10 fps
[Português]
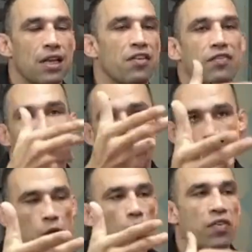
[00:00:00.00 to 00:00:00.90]
se ele ia falar
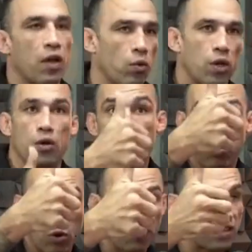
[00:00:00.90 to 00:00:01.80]
comigo, ou ia falar com ele, ou
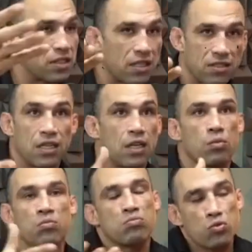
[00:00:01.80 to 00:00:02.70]
pô, ia fazer assim,
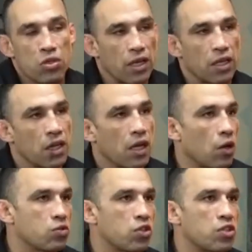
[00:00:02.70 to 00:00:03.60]
ele não, não sei.
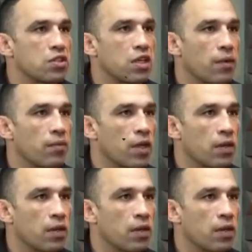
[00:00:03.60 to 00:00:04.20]
Eu não sei te dizer.